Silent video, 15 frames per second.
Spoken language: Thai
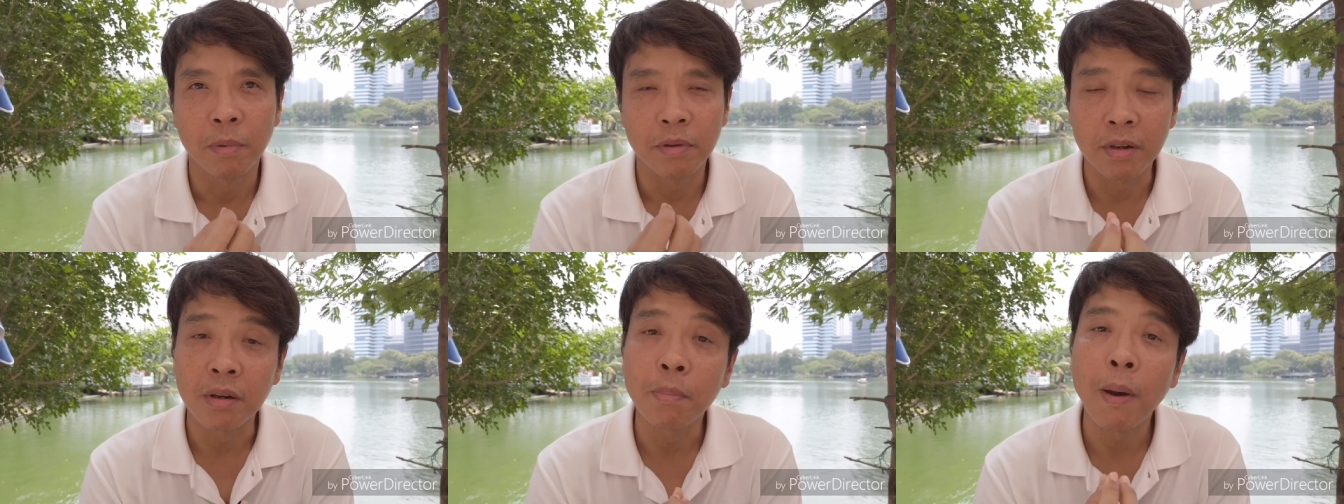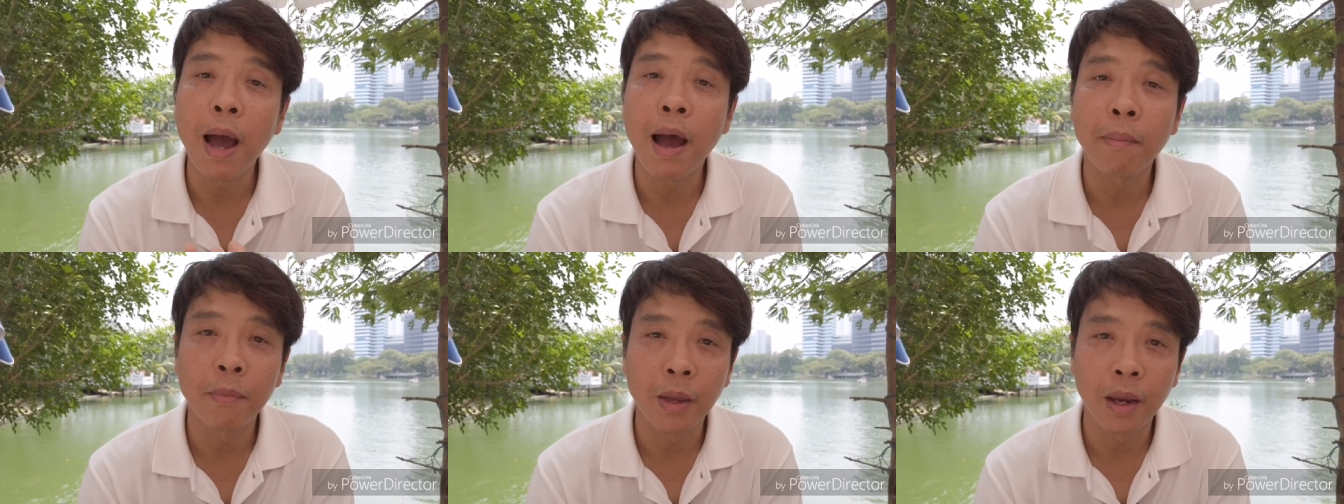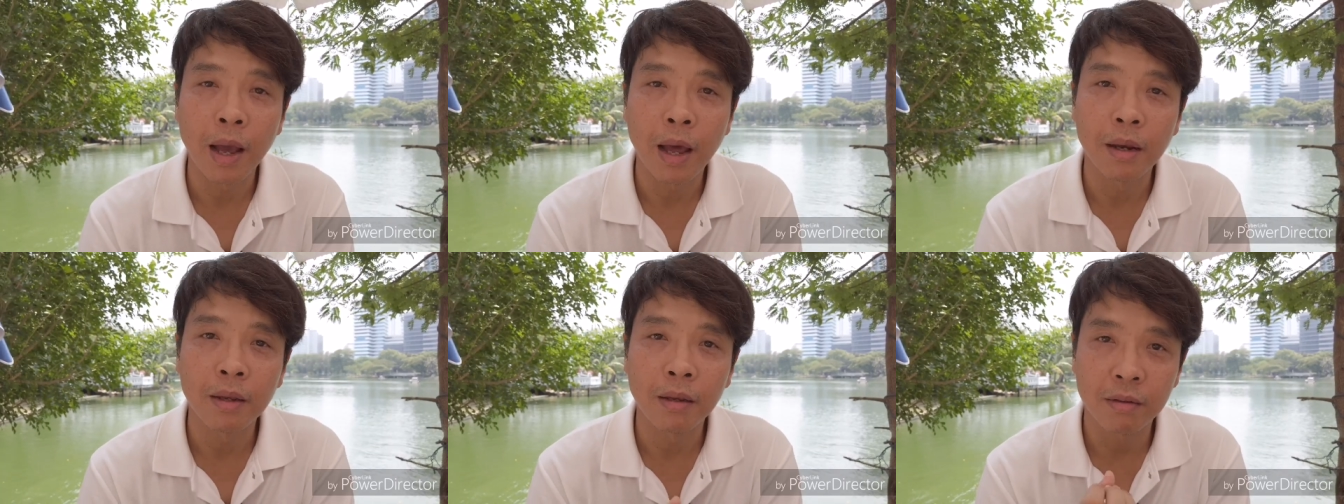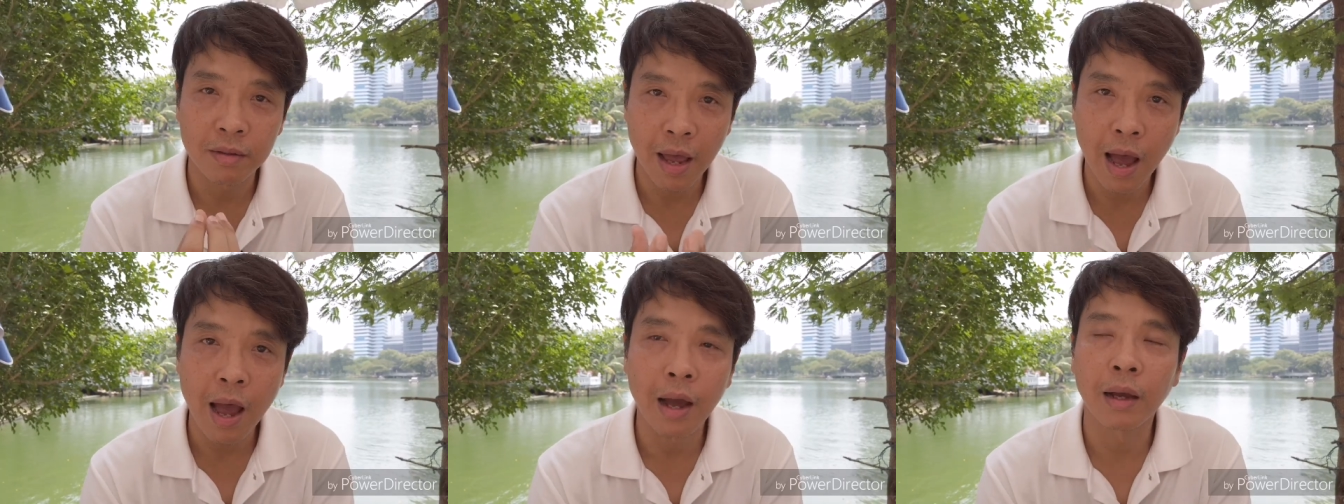ประสิทธิภาพในการที่จะ
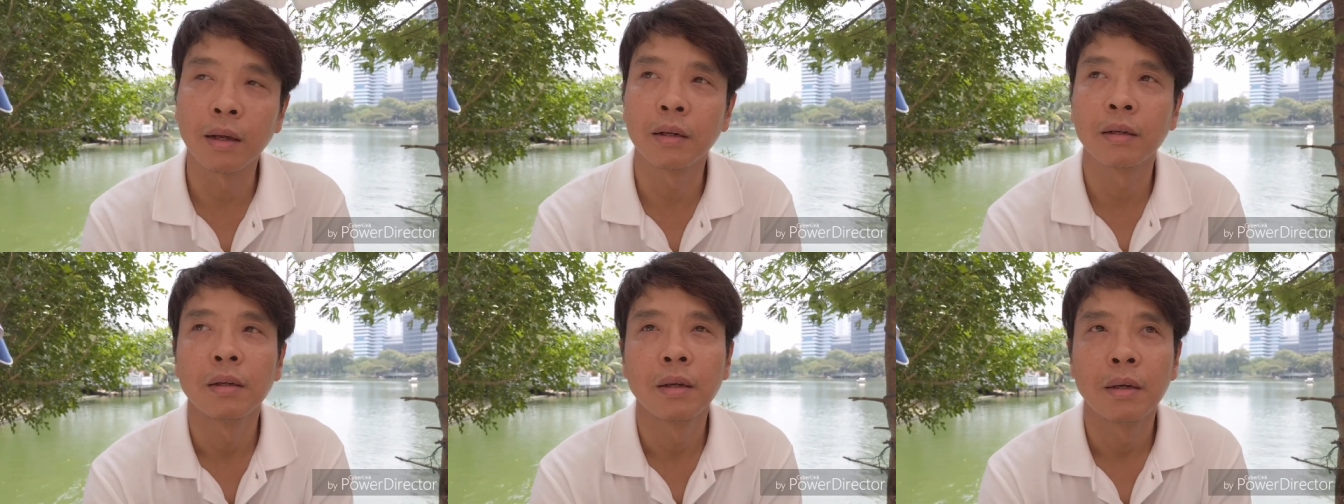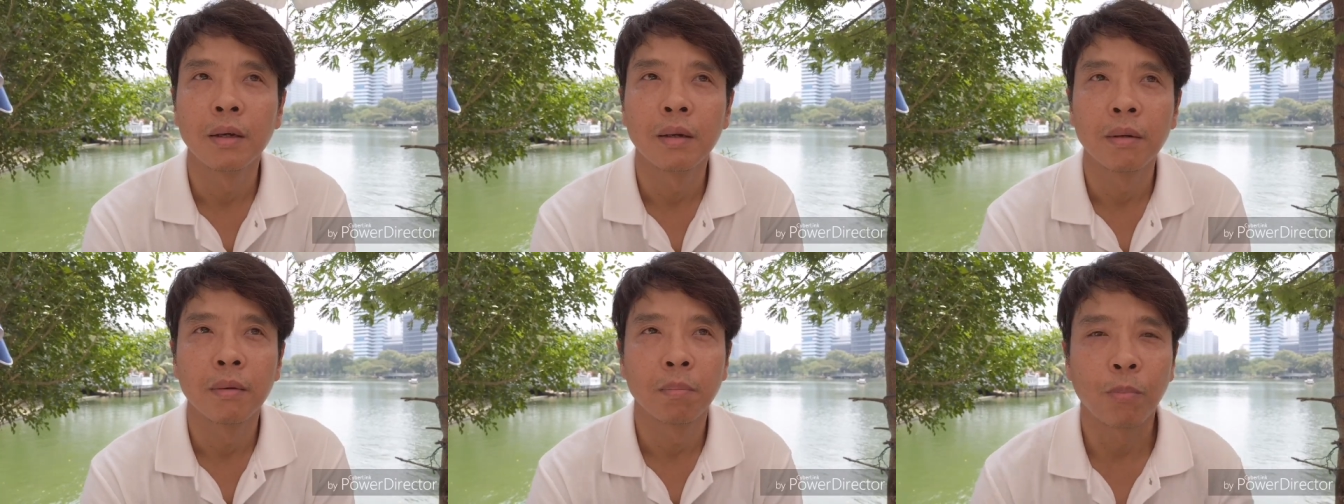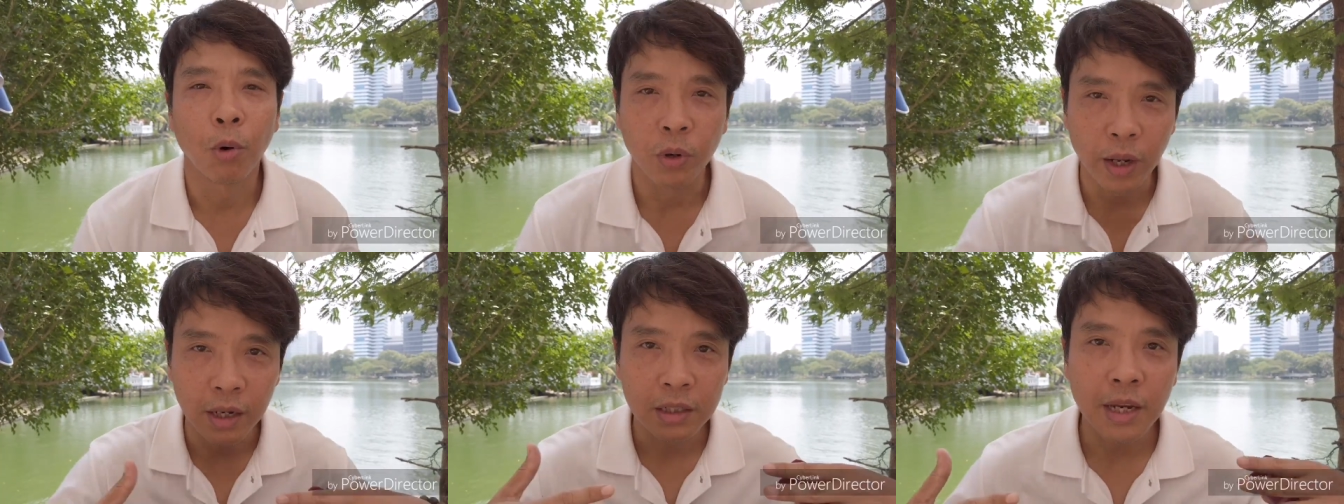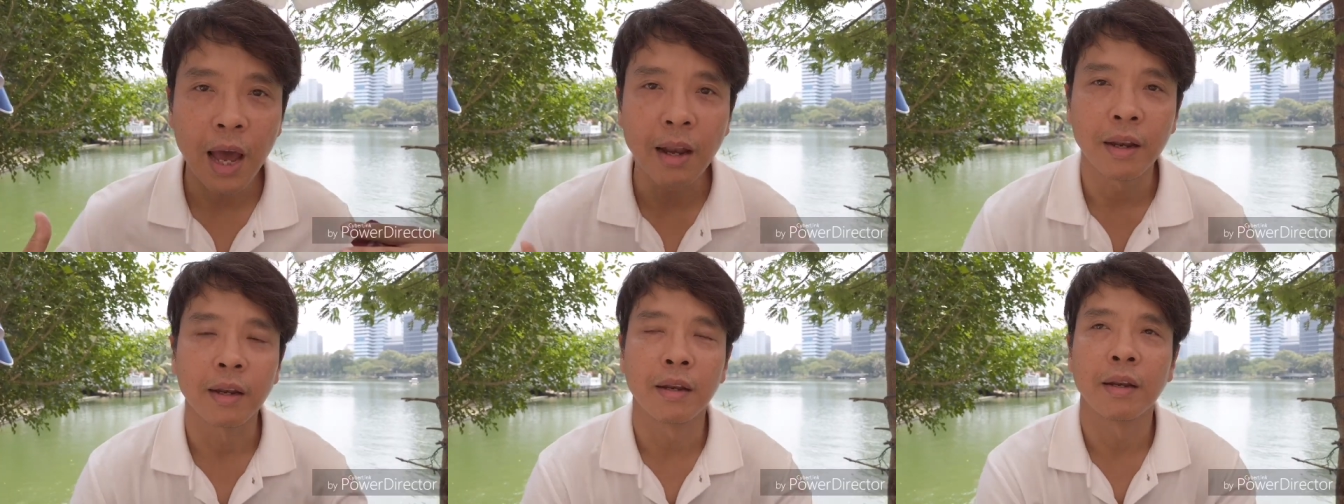สร้าง
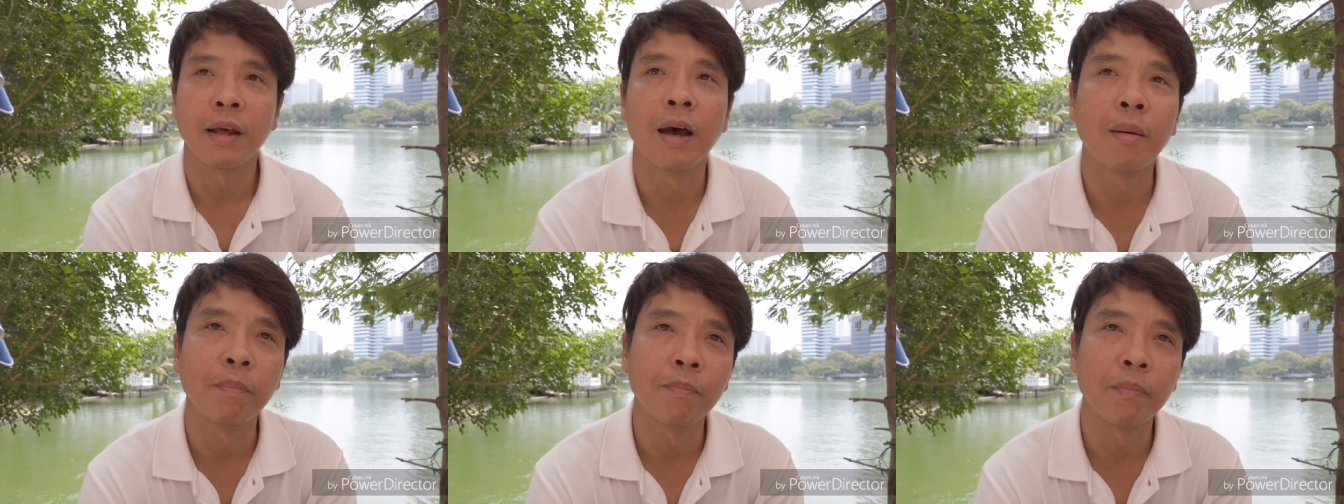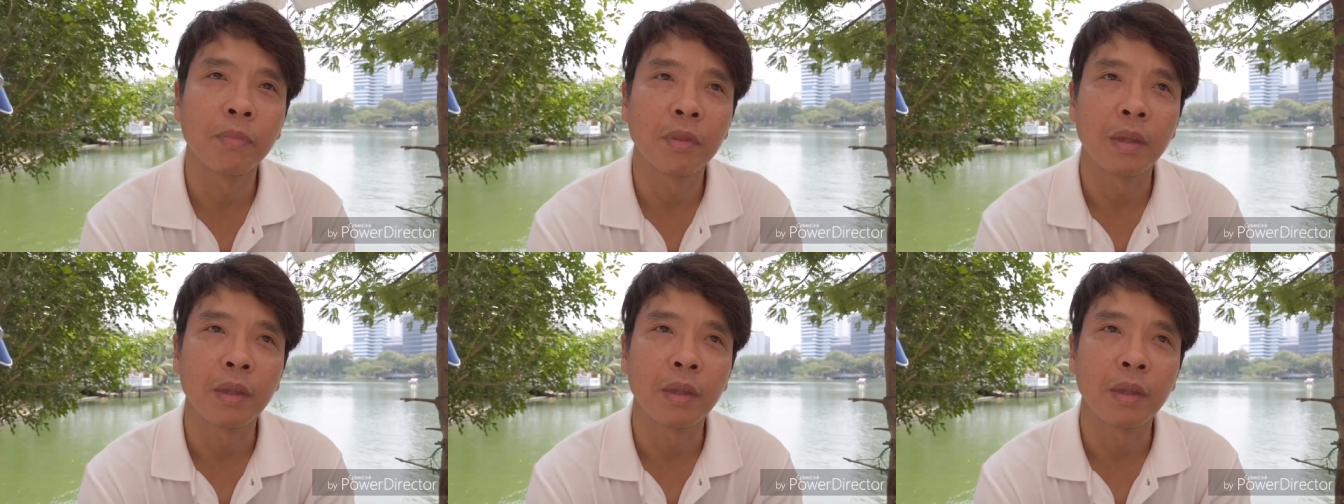protection นะครับ